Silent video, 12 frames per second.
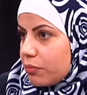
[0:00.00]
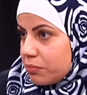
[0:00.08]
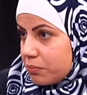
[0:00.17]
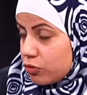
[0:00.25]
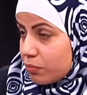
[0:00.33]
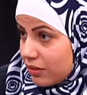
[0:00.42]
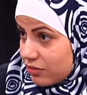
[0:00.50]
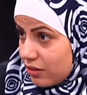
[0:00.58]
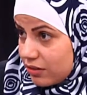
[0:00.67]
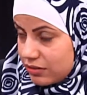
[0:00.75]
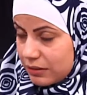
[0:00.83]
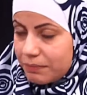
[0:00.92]
مش
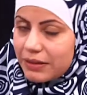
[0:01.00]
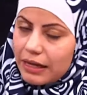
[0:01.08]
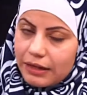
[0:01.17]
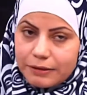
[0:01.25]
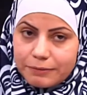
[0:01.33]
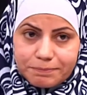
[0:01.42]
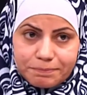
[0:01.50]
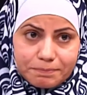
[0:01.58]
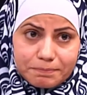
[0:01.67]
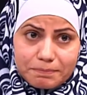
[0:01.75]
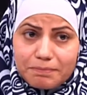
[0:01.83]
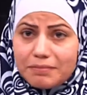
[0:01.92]
باشخاصهم يعني
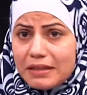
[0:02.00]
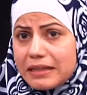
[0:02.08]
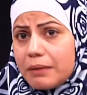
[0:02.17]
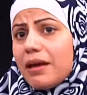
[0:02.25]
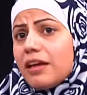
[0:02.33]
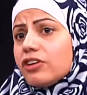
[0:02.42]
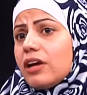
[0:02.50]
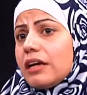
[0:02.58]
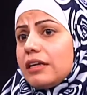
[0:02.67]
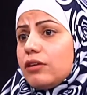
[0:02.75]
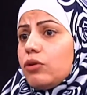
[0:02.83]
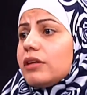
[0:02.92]
لما اجي
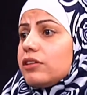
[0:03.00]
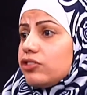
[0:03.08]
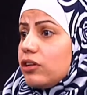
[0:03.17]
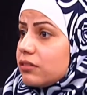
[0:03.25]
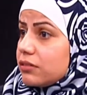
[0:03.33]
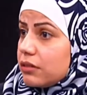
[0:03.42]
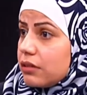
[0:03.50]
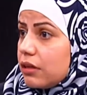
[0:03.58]
احكي انه هذا الشخص